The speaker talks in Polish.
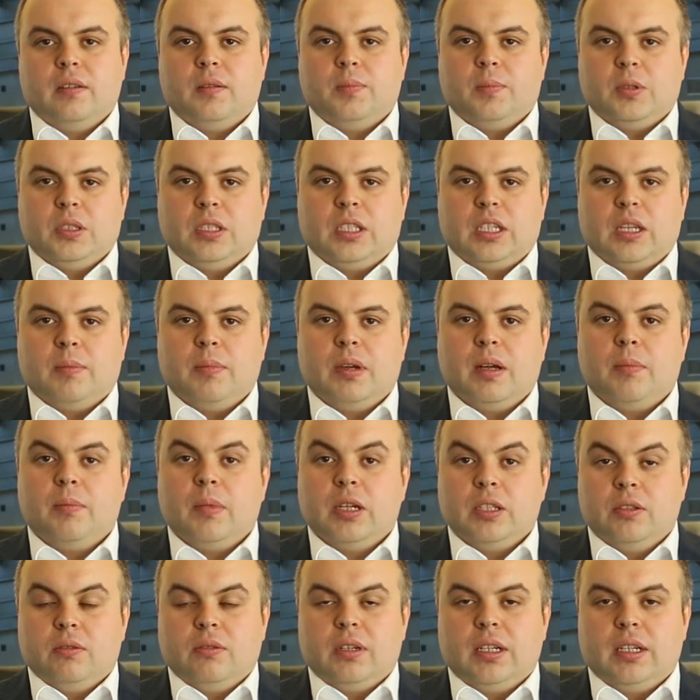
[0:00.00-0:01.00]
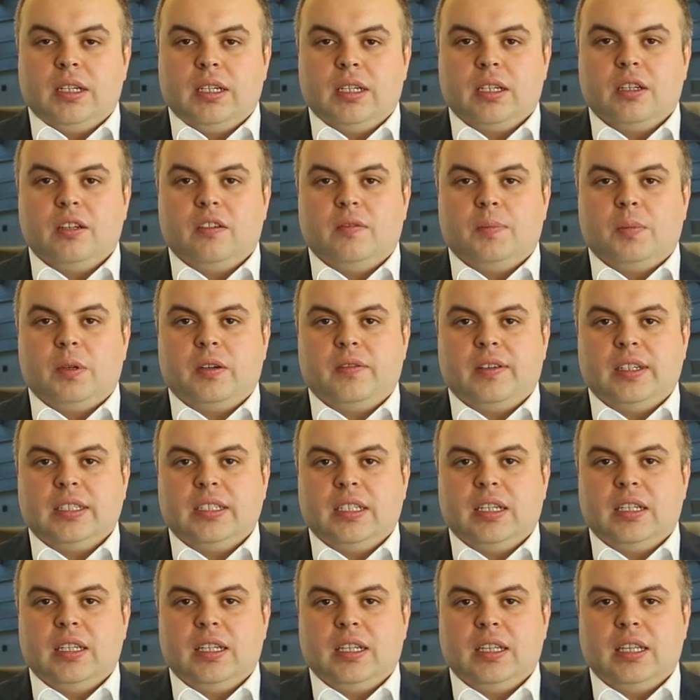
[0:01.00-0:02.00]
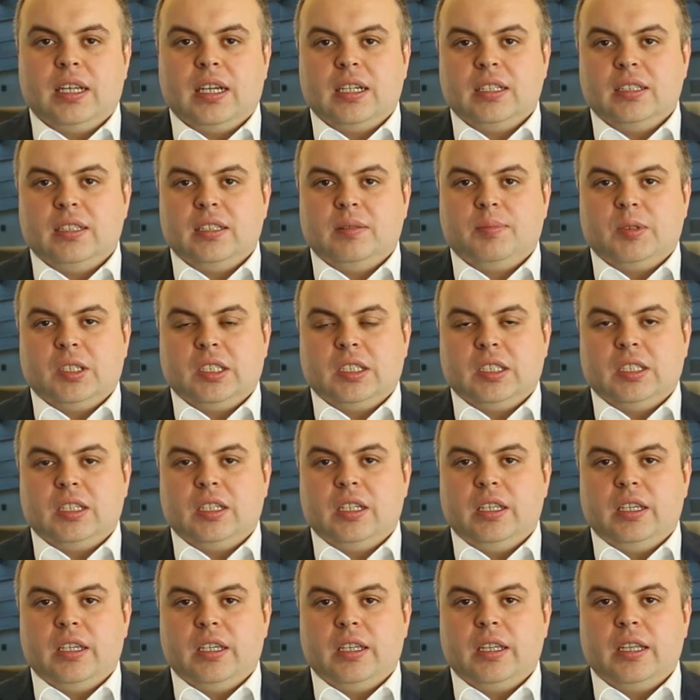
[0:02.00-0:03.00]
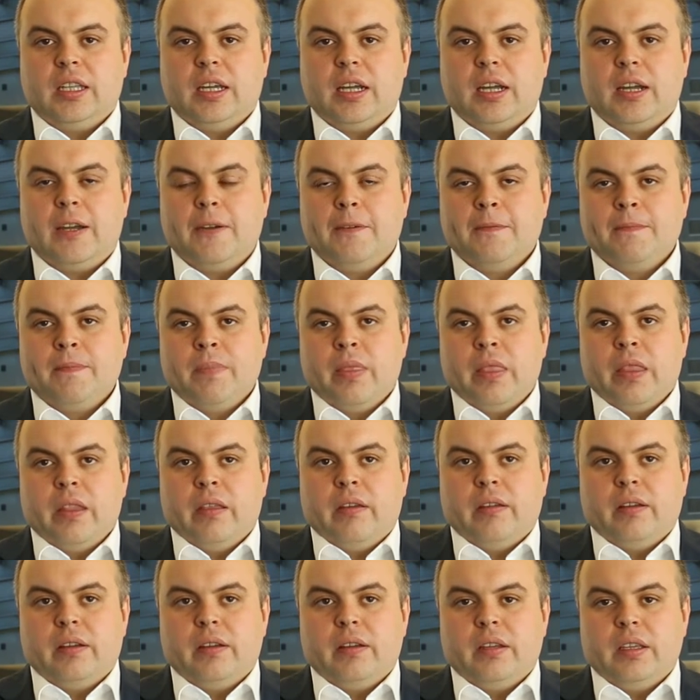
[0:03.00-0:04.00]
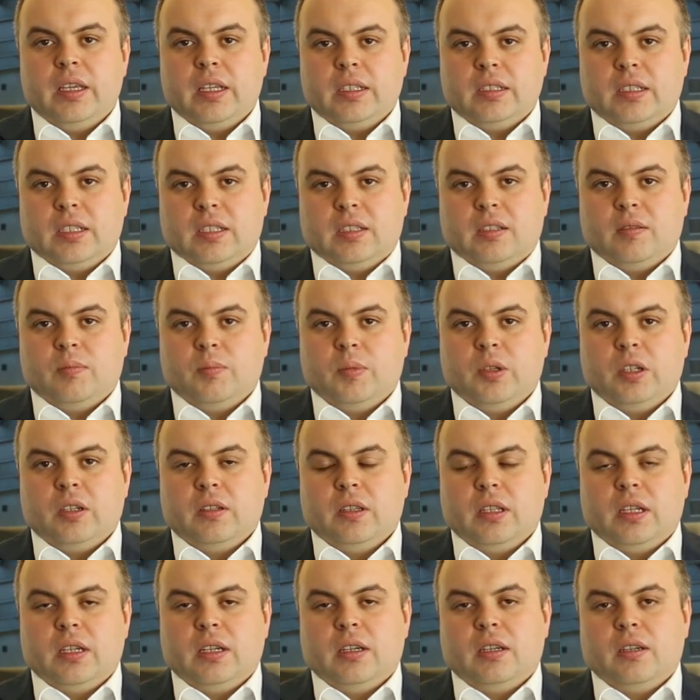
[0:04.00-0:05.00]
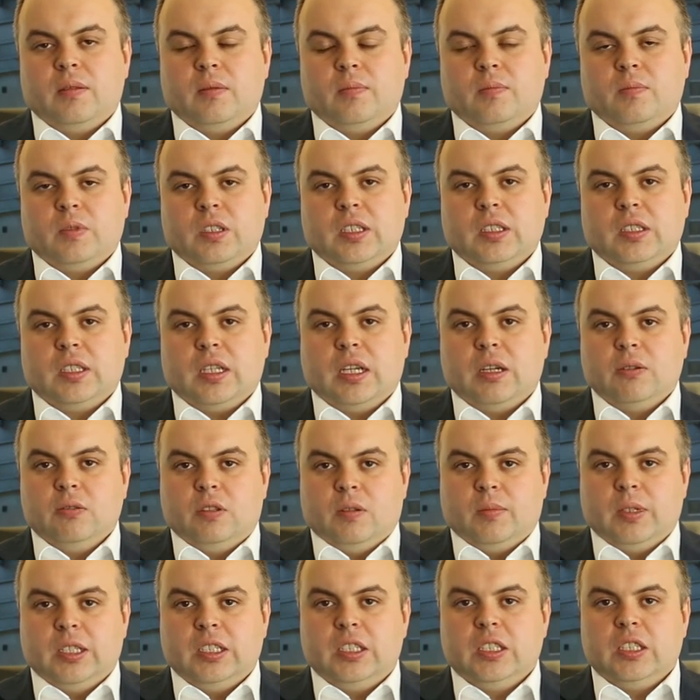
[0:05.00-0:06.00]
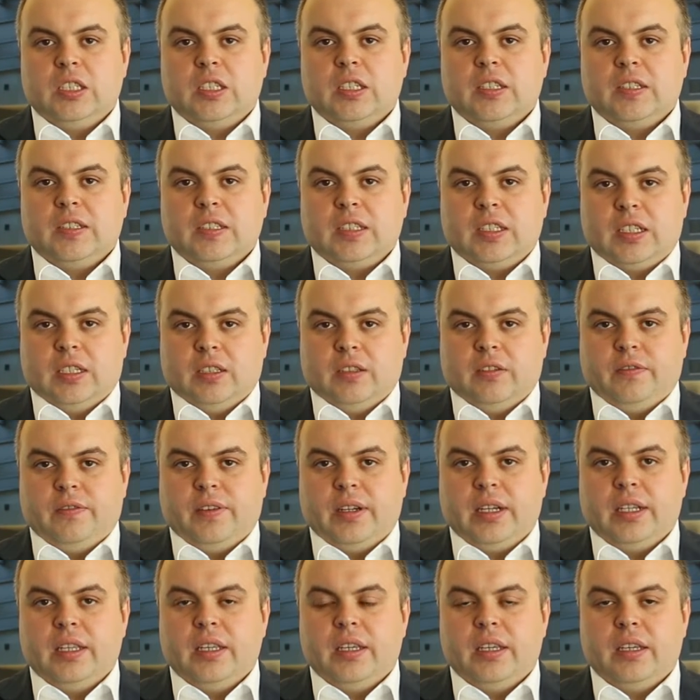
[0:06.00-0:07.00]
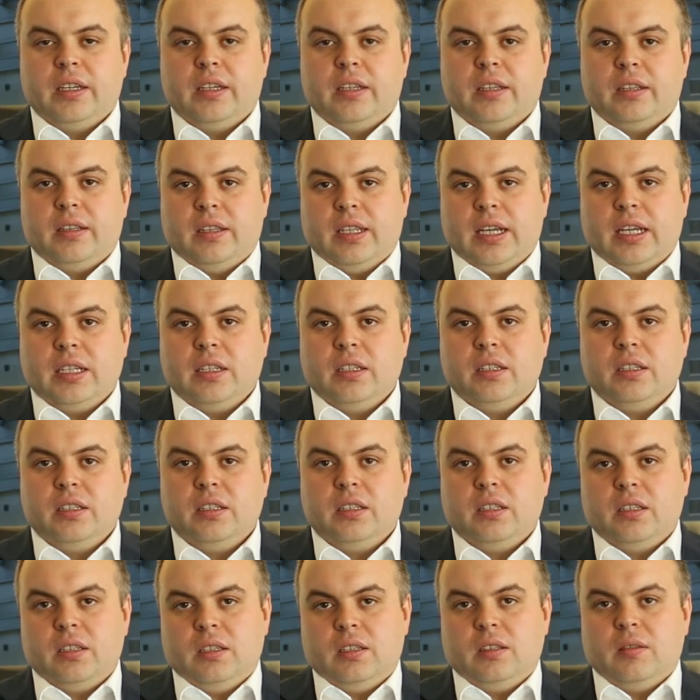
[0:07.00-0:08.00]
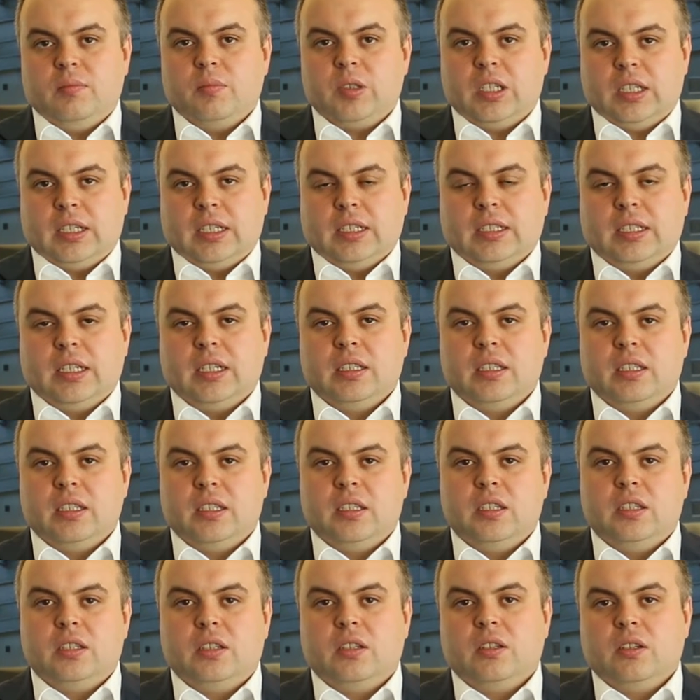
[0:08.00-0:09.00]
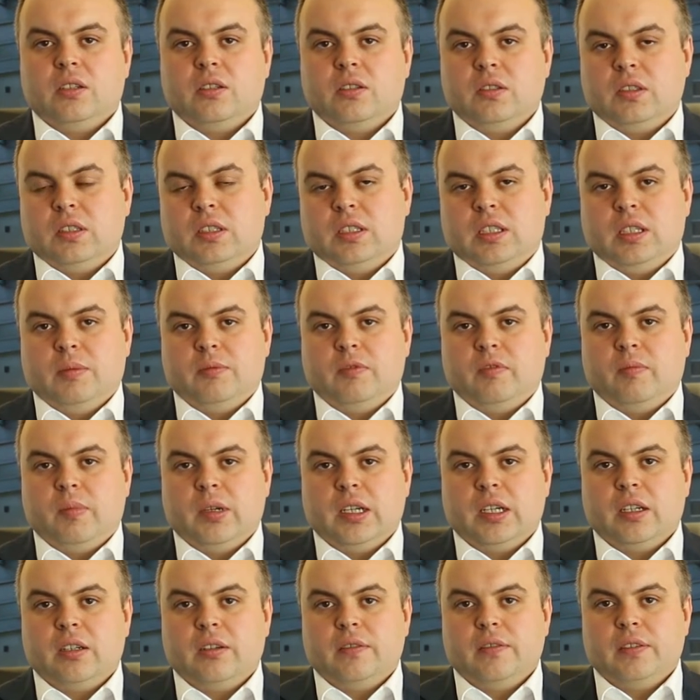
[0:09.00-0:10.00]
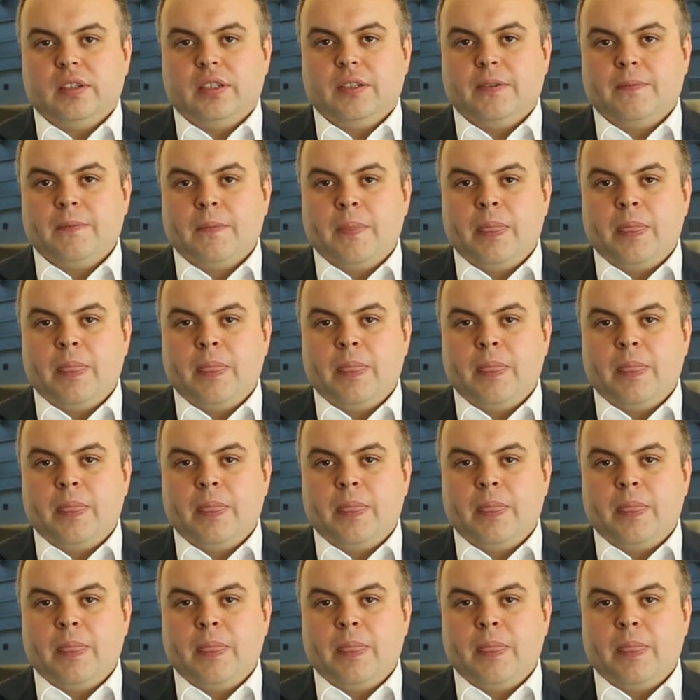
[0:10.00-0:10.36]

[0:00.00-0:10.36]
potrzeba manualnego wprowadzania danych przez klienta jest zastąpiona przez automatyczne skanowanie danych i przekazanie ich do systemów bankowych.